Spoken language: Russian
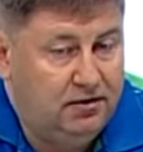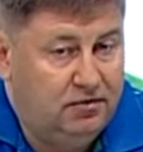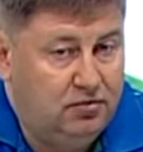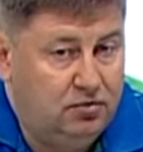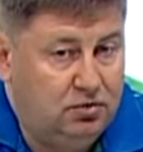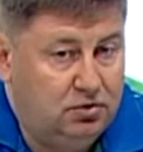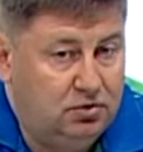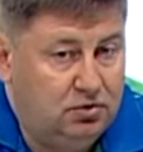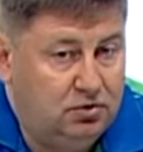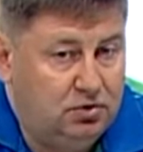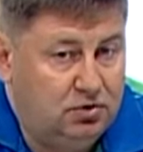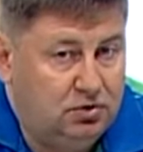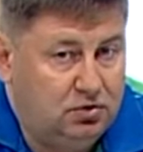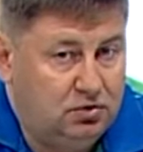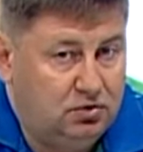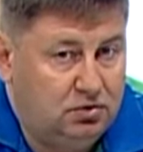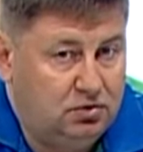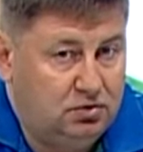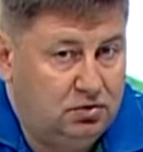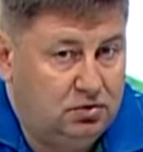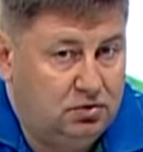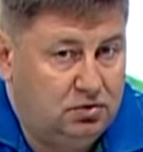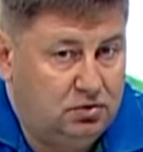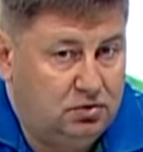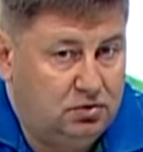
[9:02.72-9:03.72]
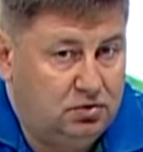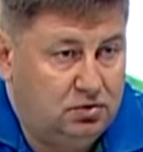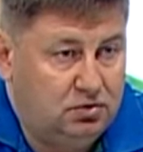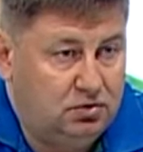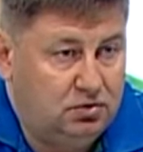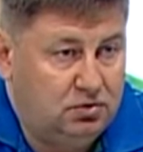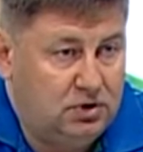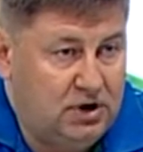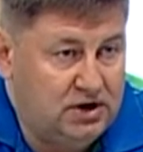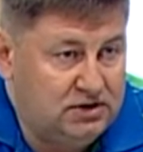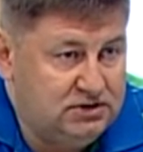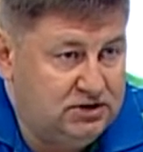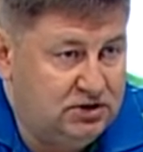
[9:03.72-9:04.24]
Вот.
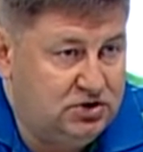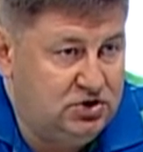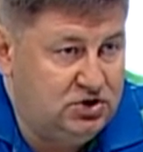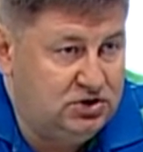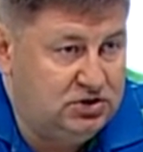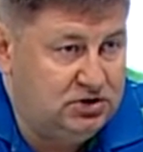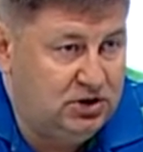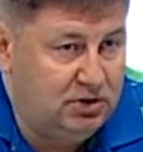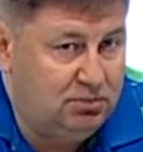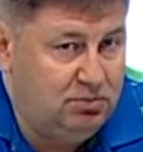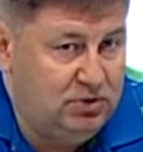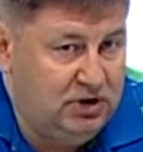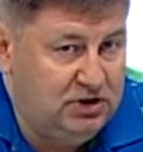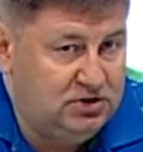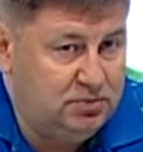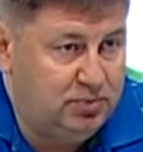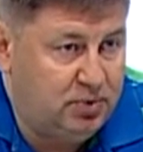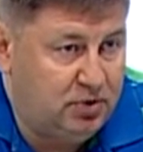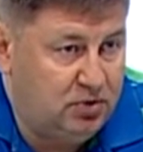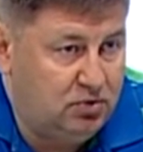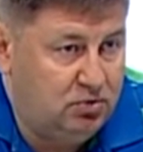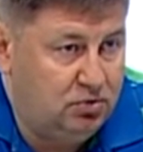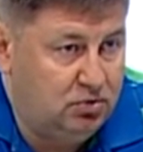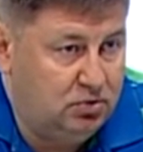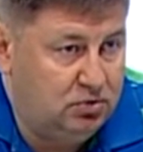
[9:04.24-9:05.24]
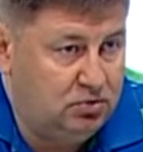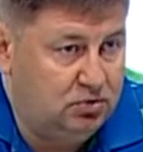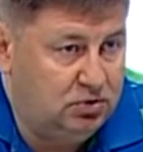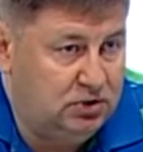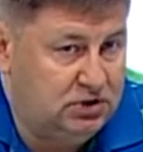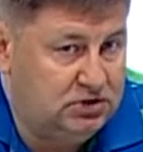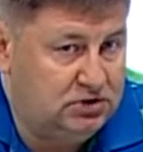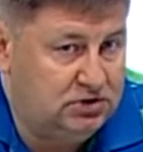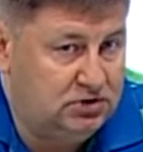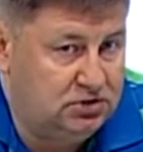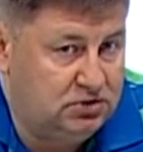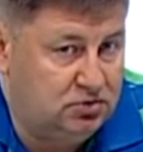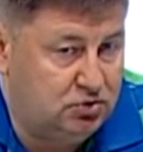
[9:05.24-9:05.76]
Акция «Чистая Близ» проходит у
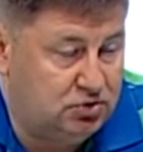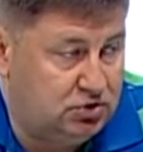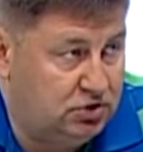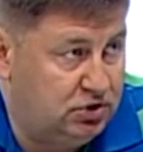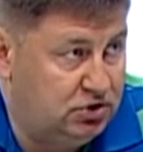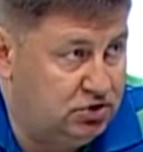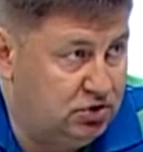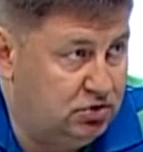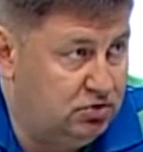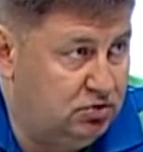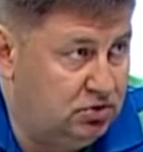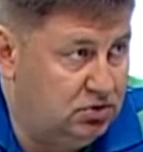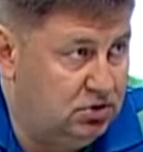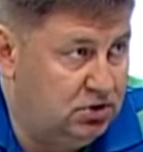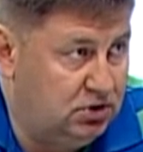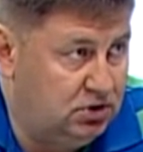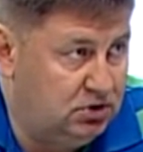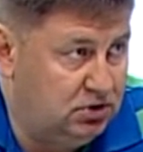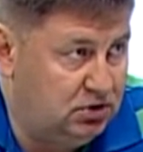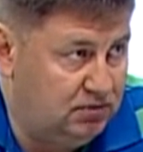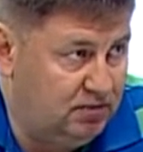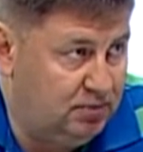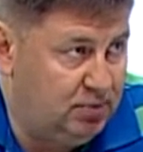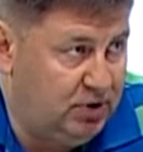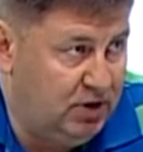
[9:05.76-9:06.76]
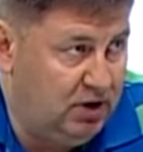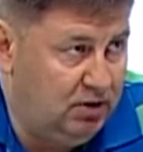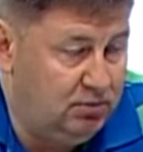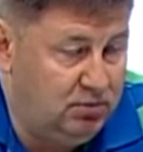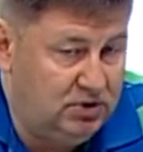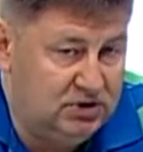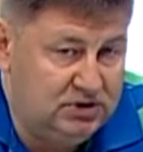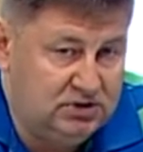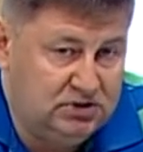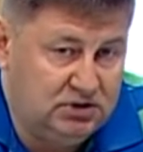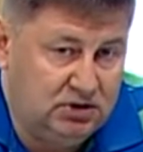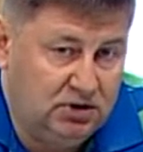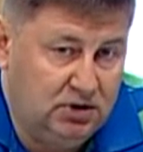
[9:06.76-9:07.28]
нас тоже ежегодно, это в апреле
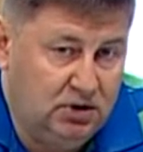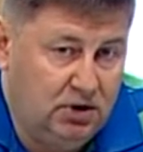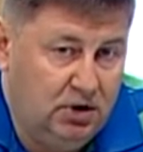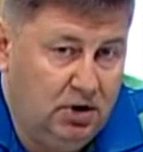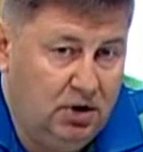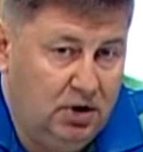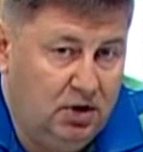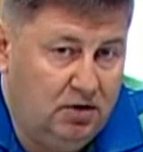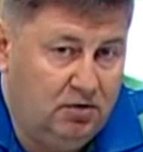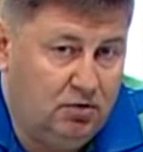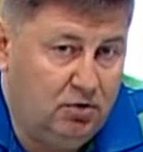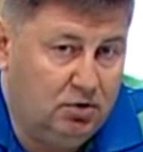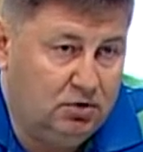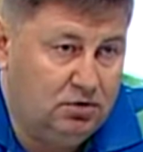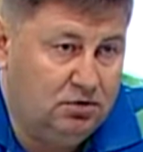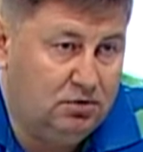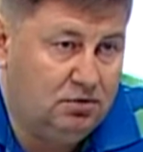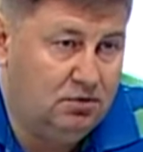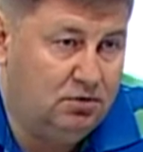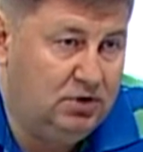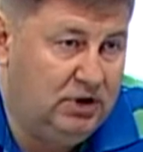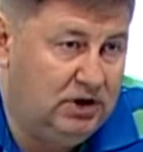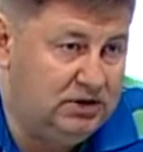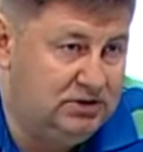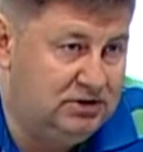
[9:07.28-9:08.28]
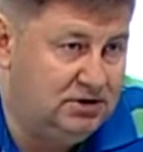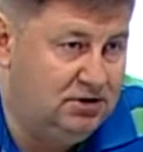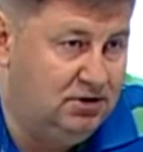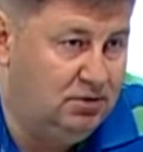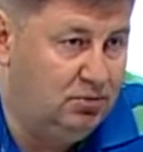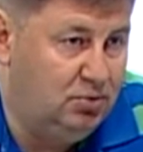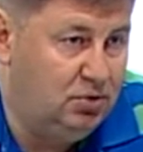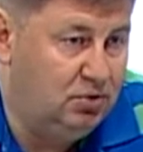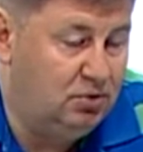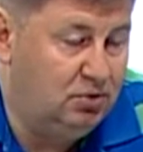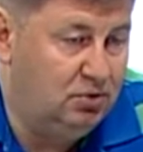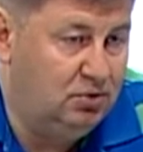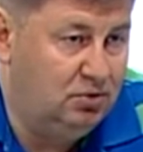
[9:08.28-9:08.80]
месяце. Вот. Но ну, я здесь не
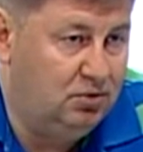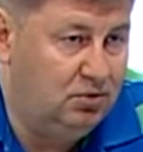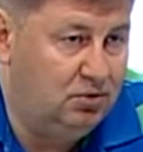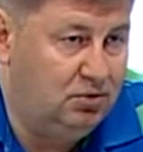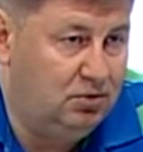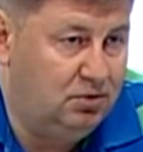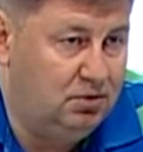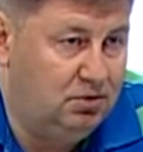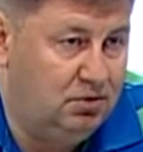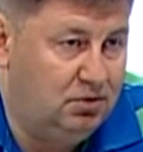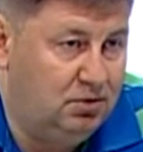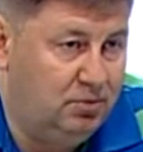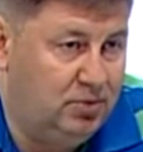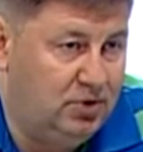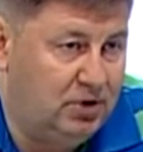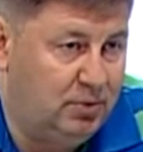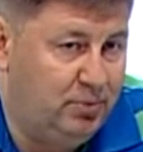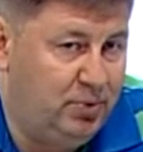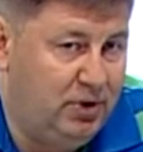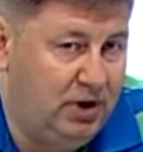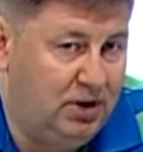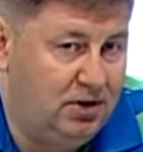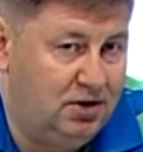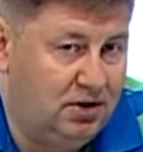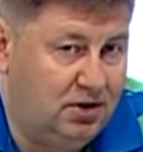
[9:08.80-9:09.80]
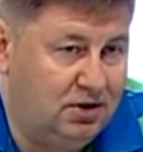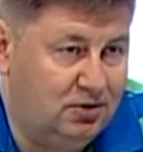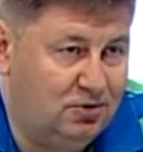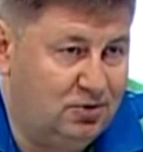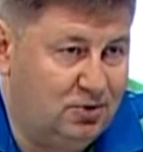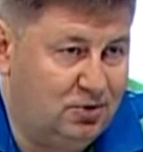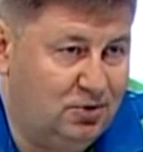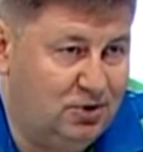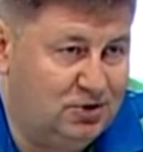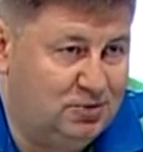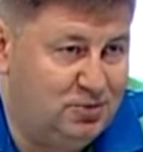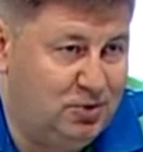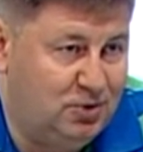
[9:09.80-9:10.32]
беру мероприятия,
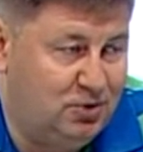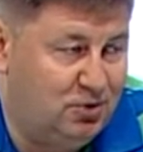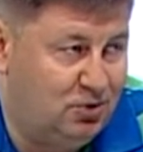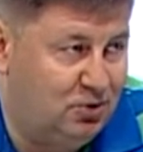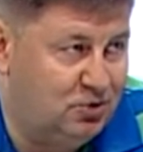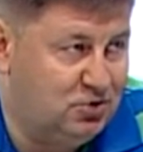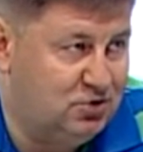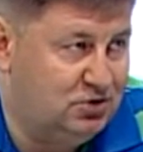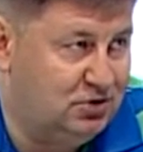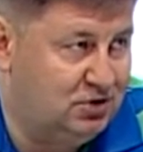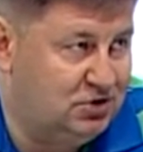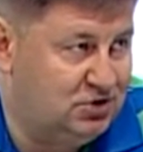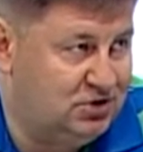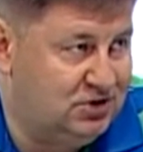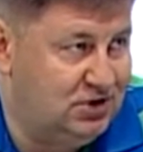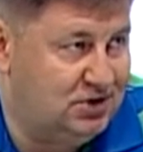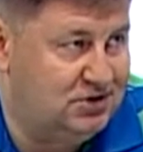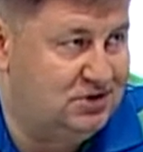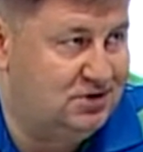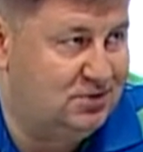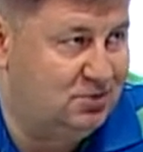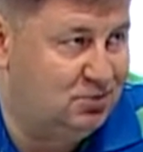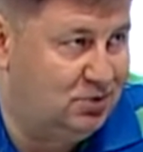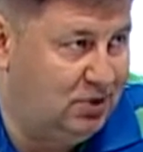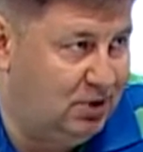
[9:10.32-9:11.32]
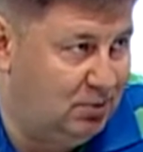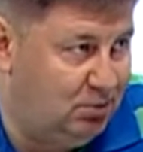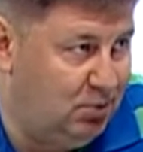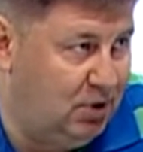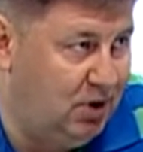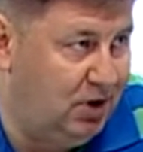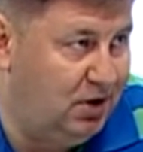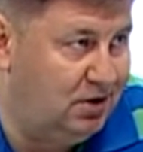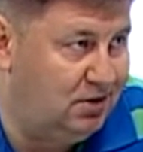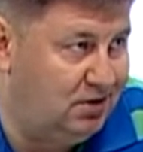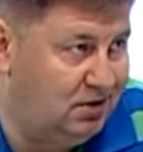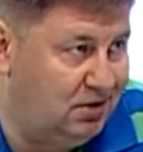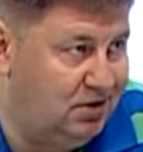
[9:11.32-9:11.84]
которые у нас приурочены к 16
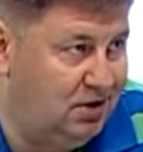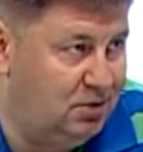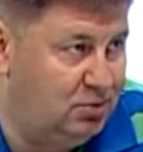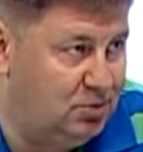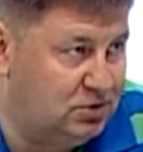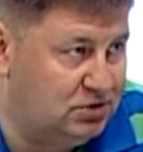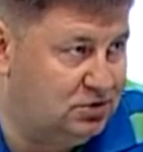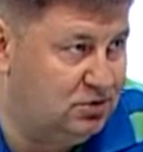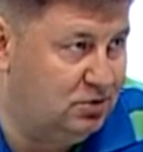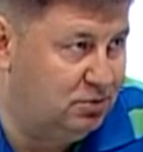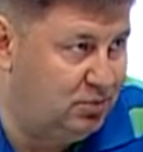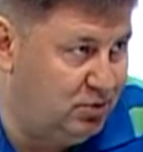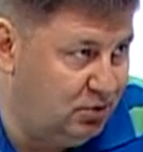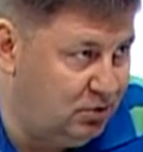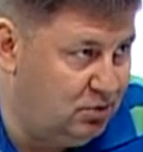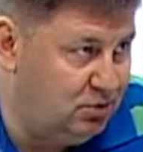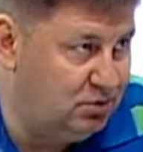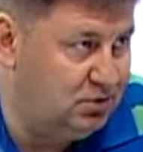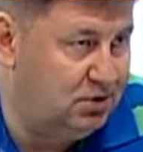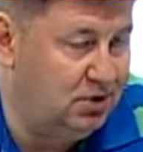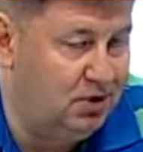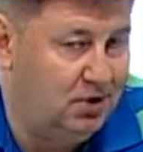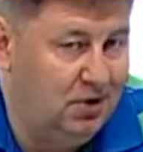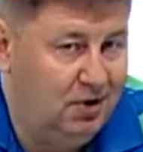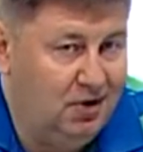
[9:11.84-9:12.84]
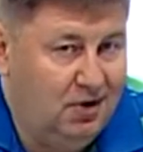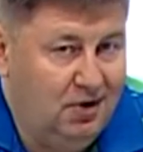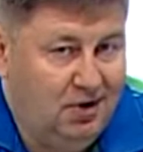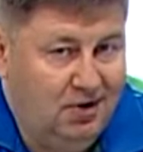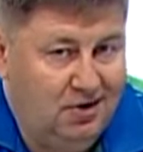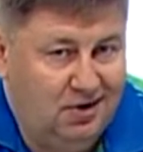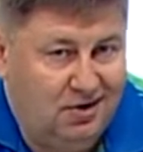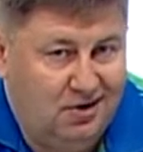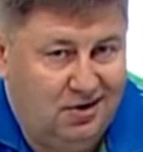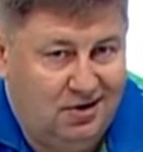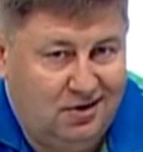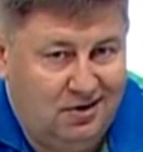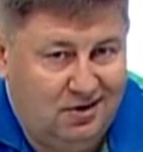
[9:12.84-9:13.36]
ноября, это День морской пехоты,
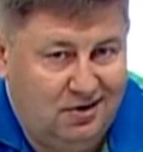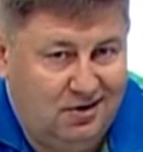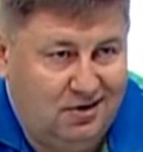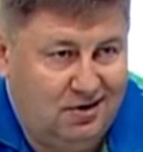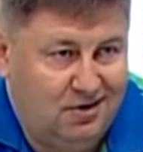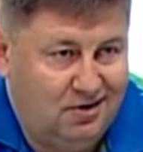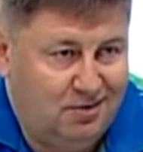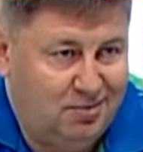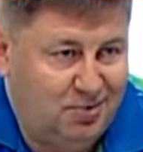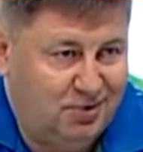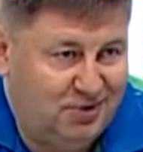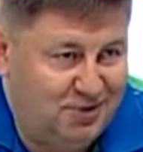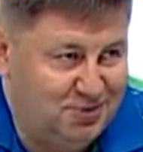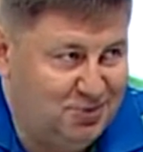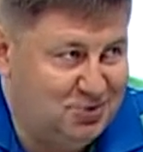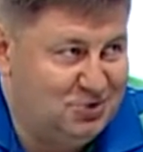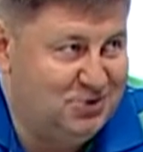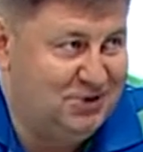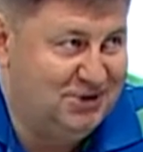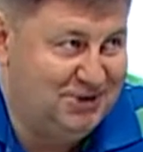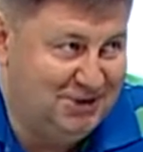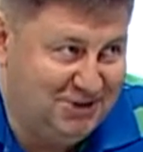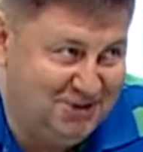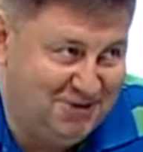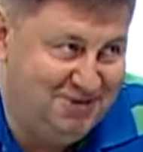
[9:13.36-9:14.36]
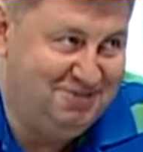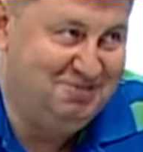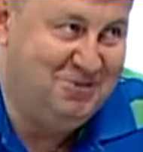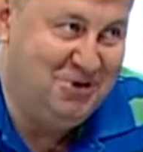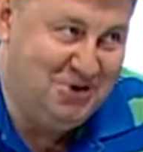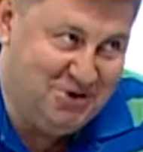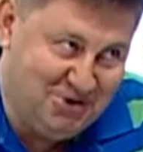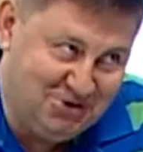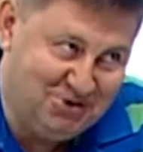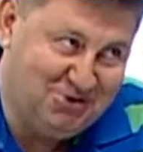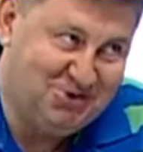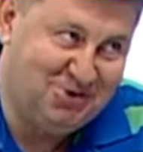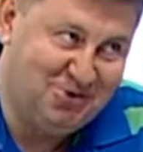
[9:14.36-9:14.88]
а, потому что это
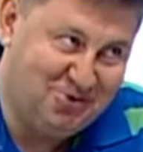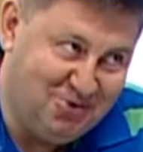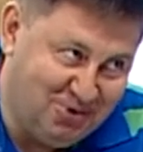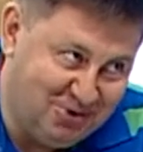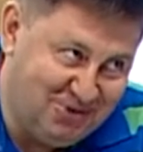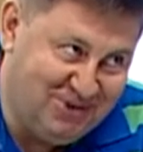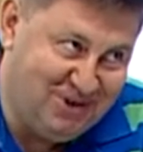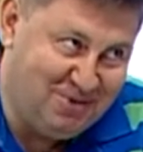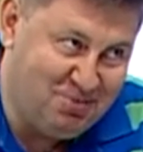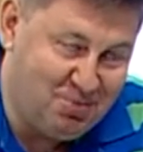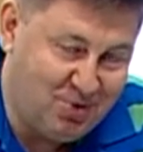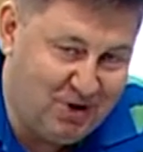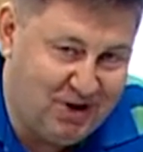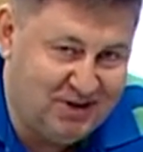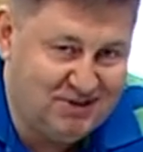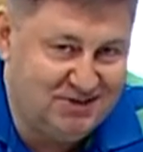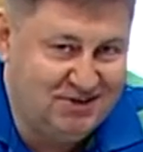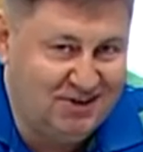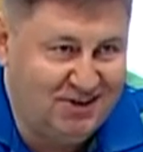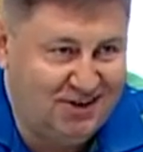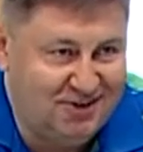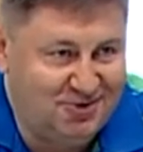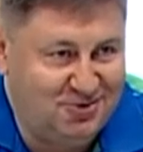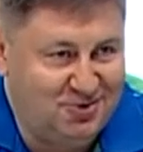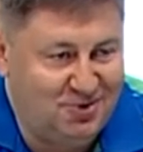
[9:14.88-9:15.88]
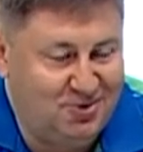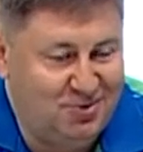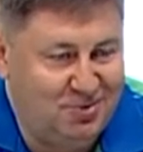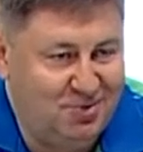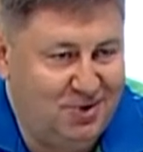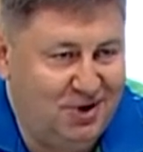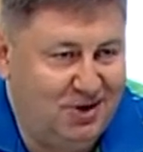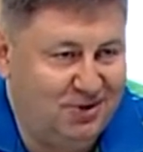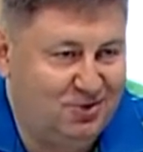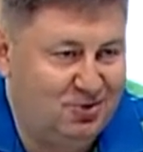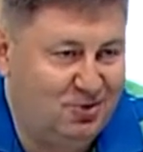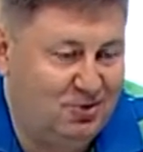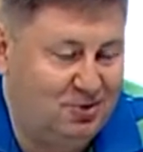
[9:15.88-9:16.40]
ежегодный праздник, к которому мы
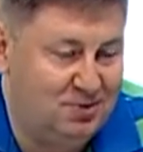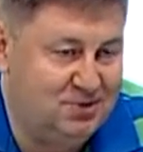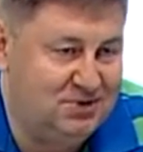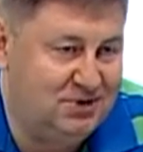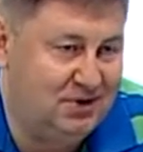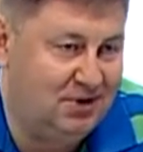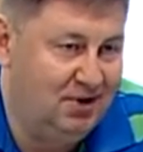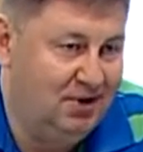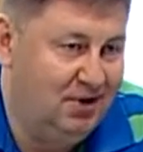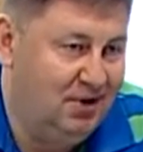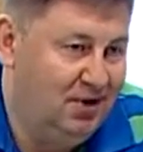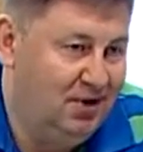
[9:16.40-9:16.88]
готовимся.